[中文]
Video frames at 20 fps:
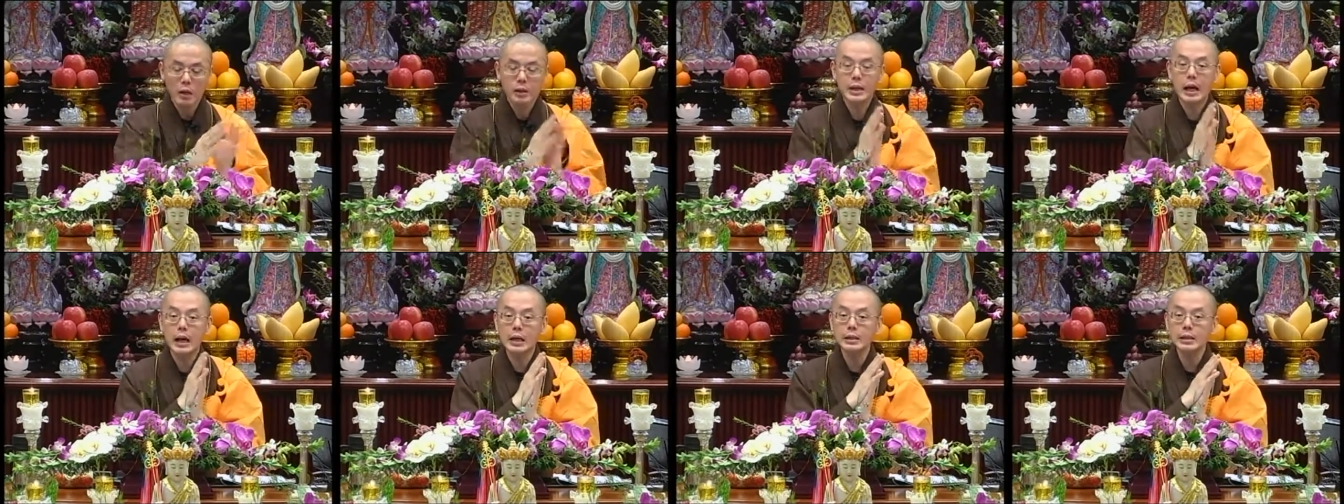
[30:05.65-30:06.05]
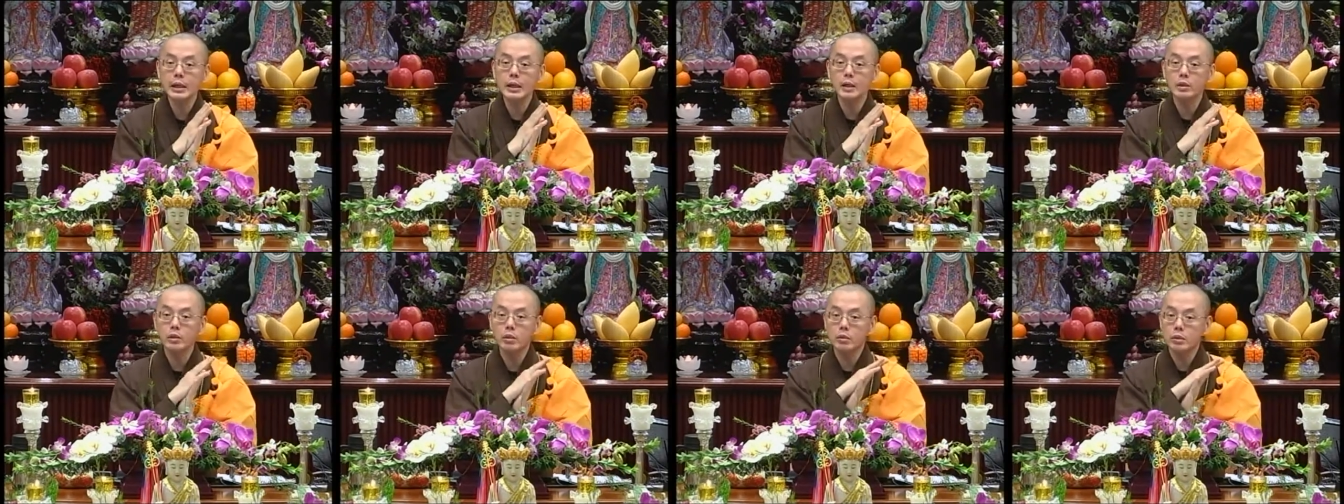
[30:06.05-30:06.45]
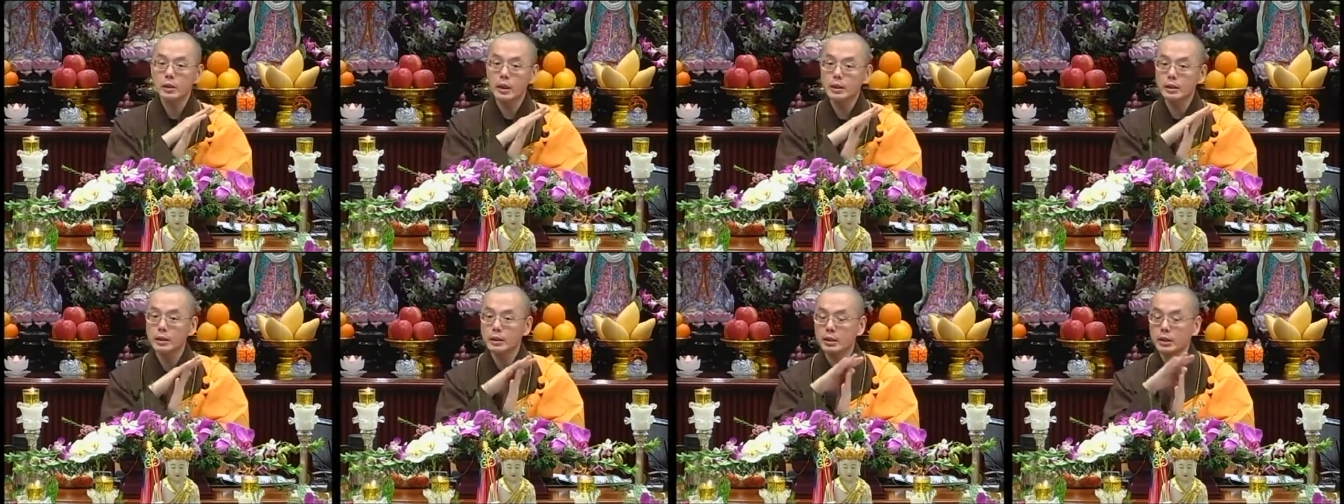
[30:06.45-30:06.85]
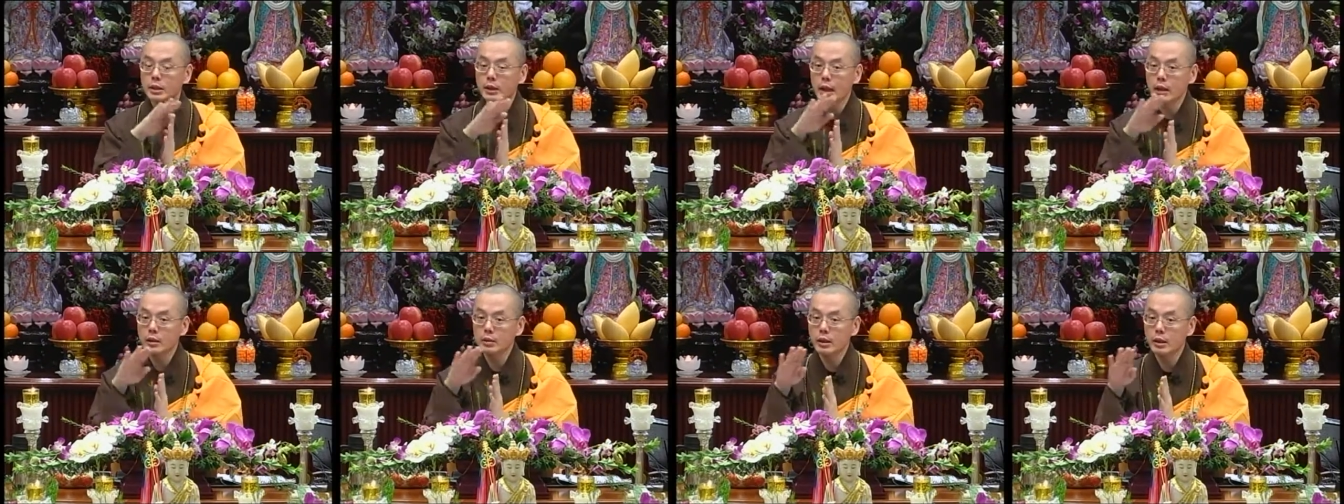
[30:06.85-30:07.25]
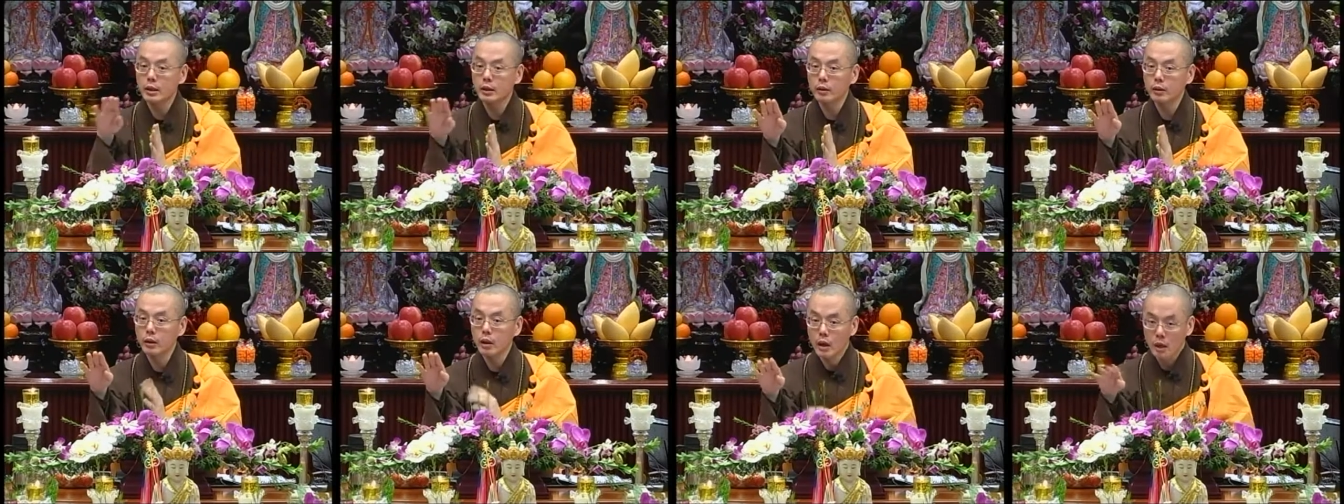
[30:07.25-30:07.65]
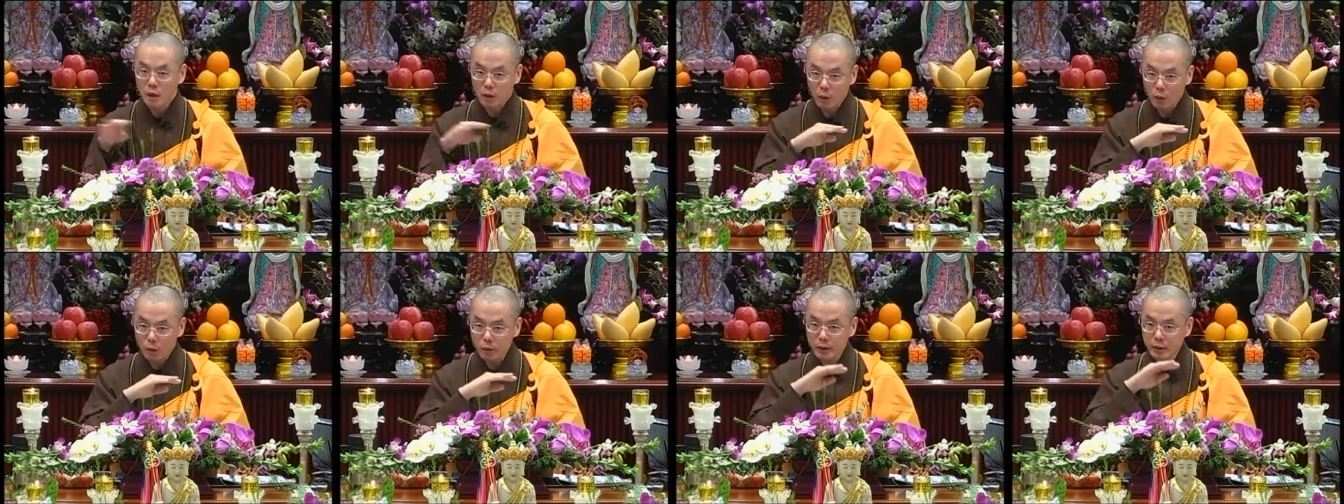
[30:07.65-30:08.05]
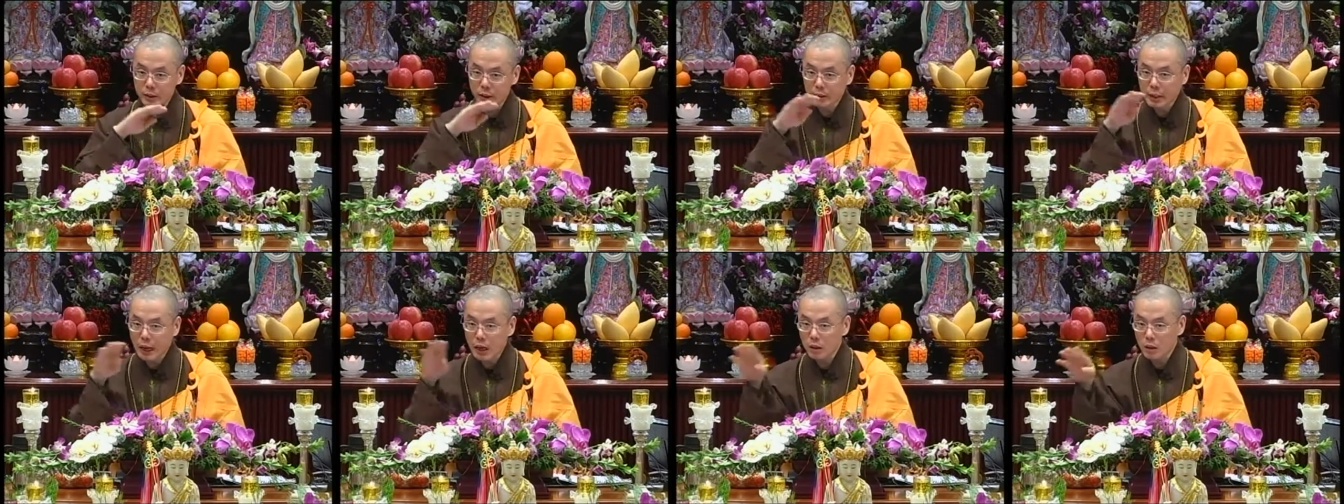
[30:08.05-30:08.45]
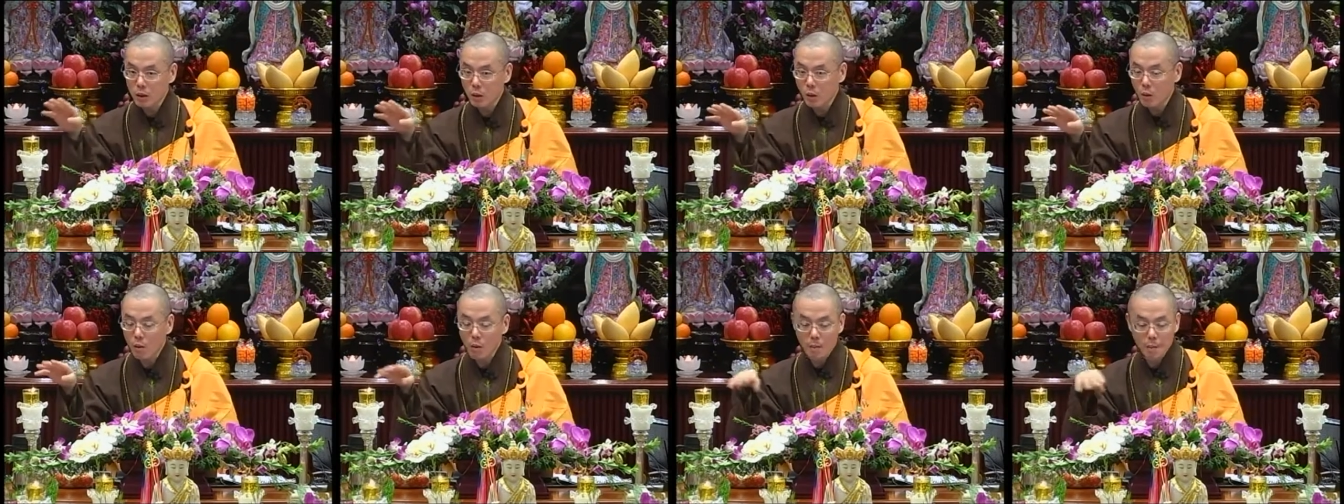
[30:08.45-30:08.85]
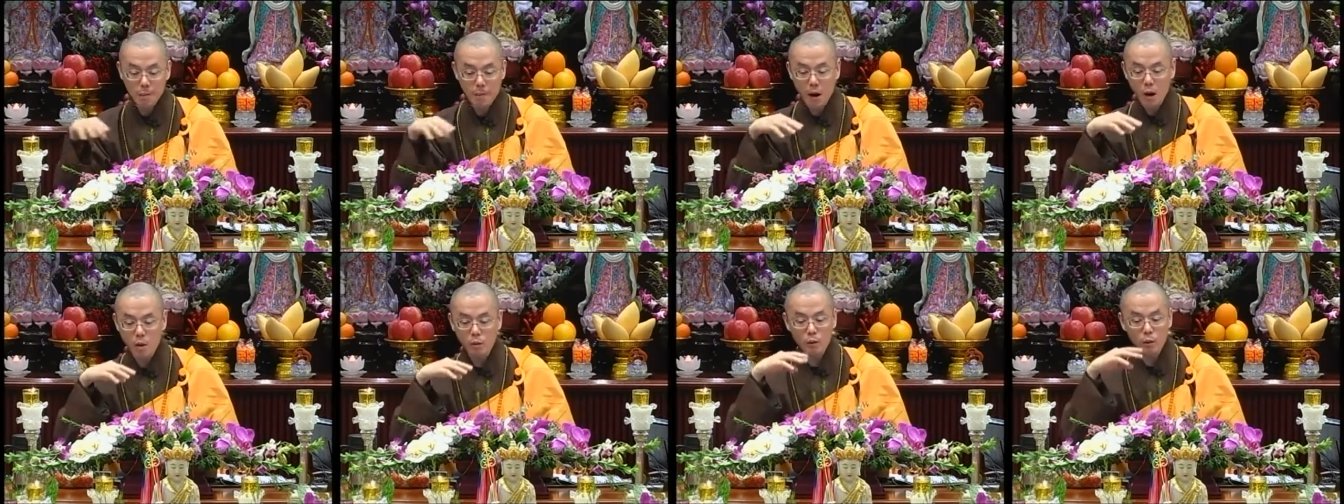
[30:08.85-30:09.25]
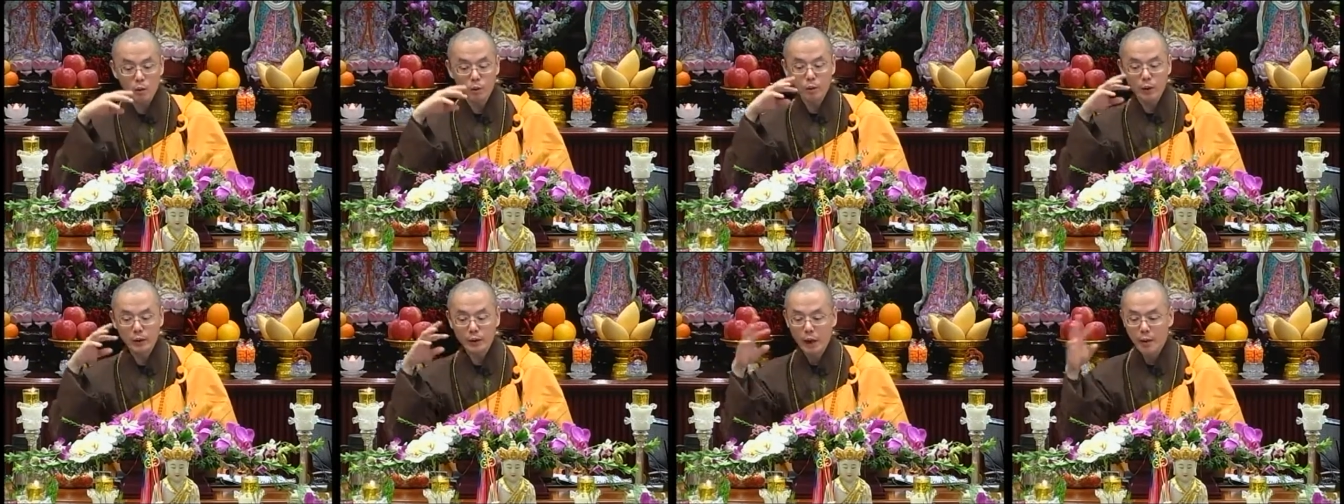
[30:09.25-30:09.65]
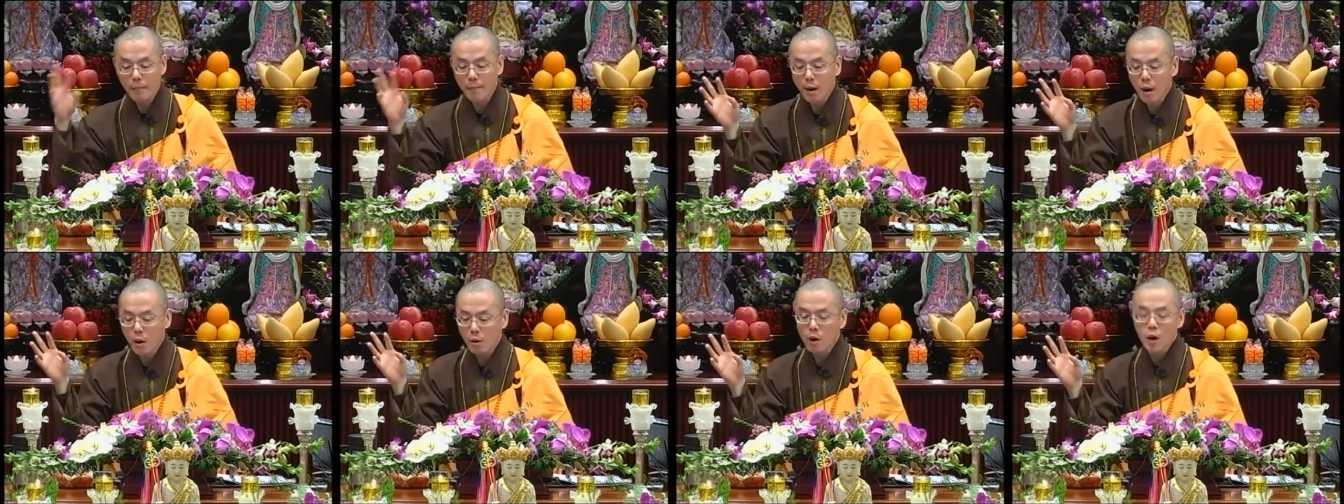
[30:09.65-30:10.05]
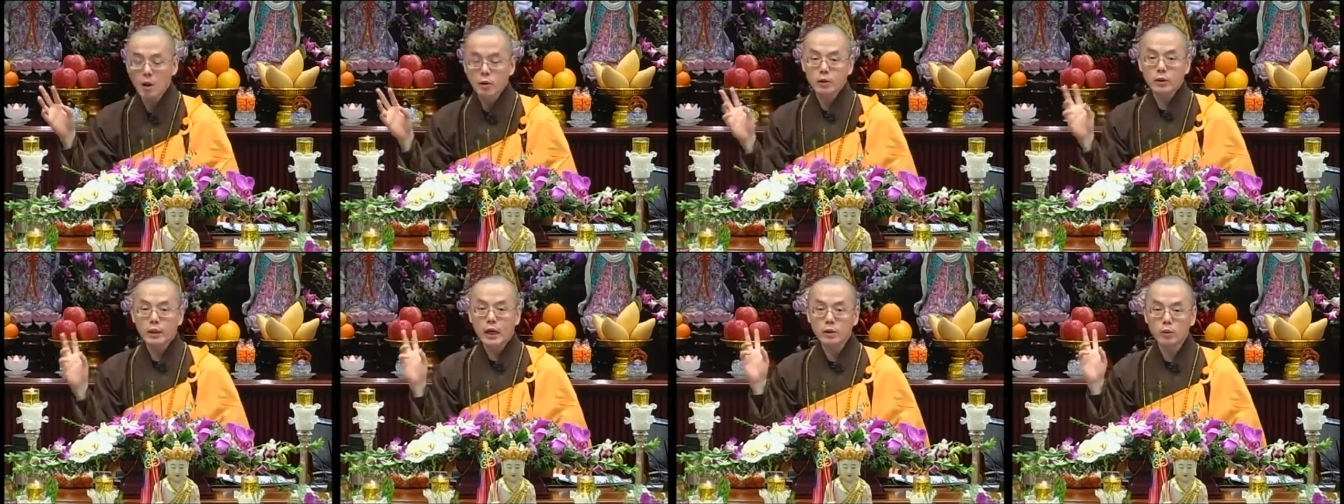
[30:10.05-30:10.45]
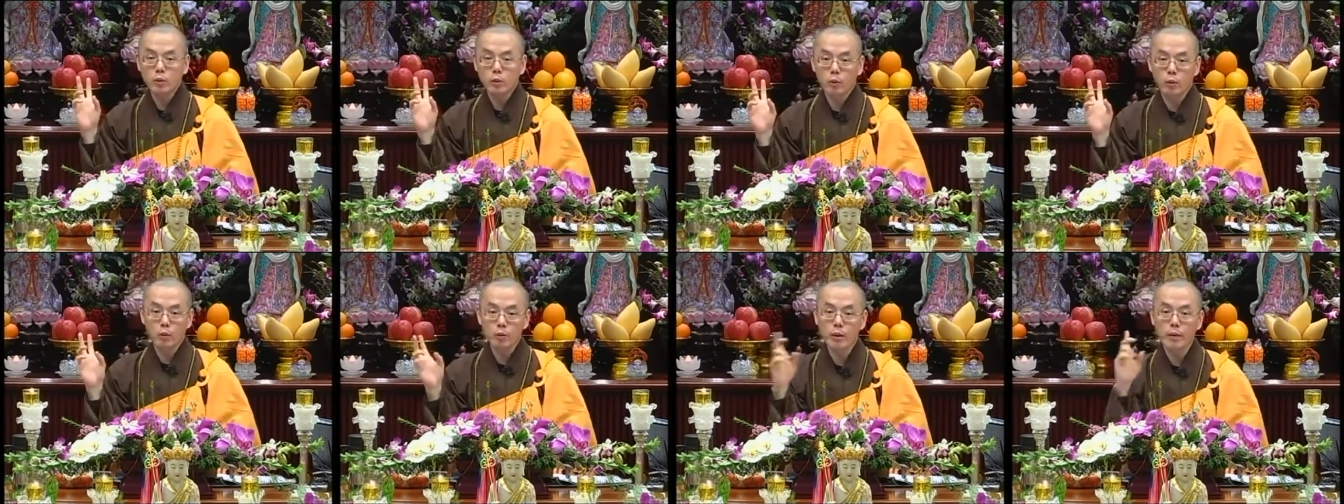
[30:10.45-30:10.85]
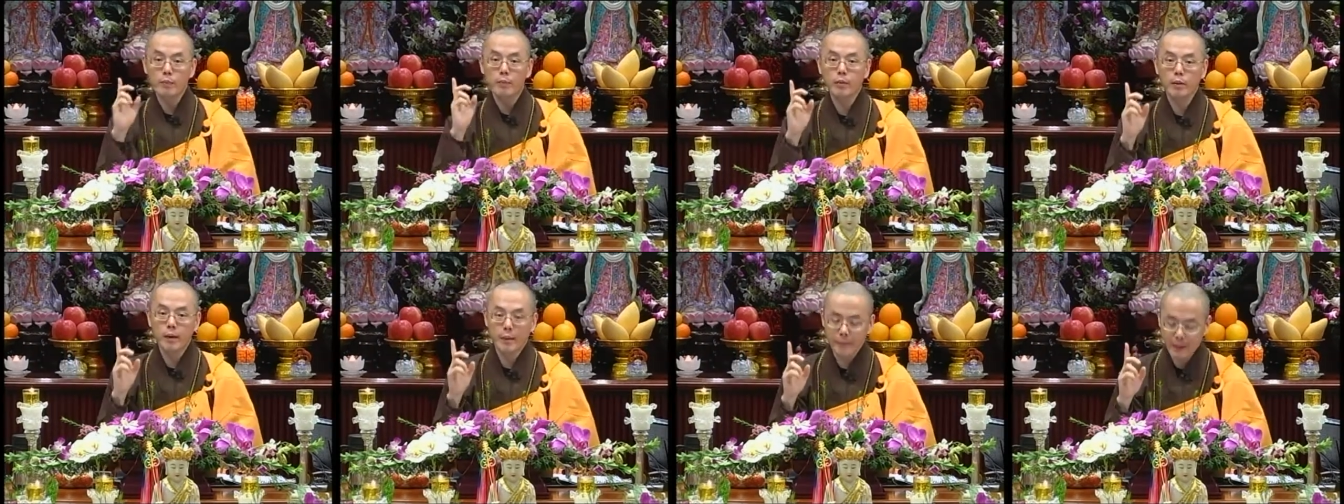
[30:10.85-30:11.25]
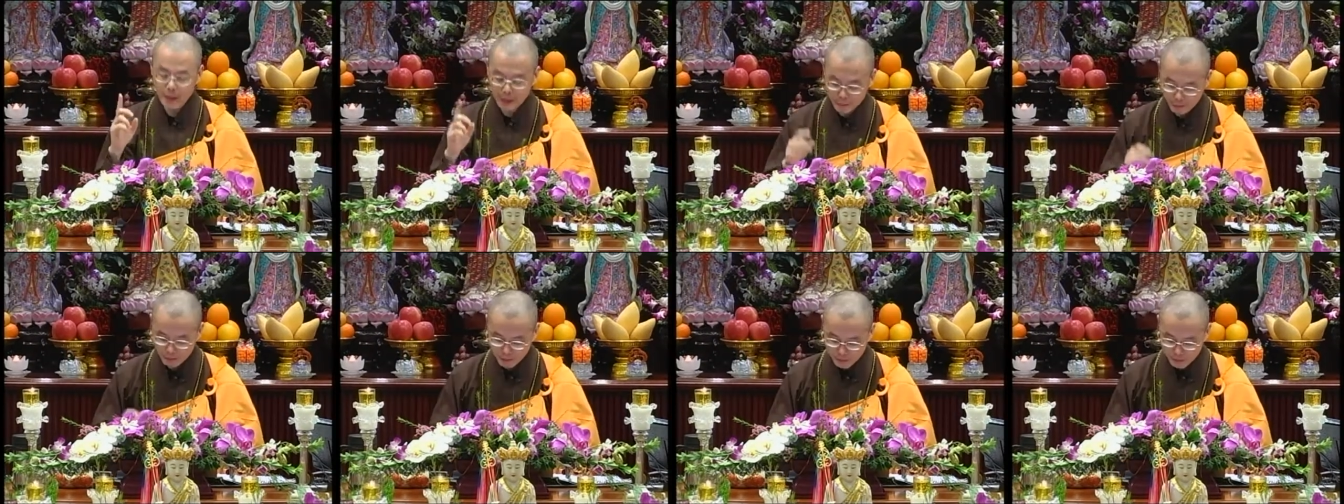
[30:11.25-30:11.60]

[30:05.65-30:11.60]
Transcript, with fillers: 常见的就人死当人，狗死当狗，猫永远当猫，所以它就永远不会变。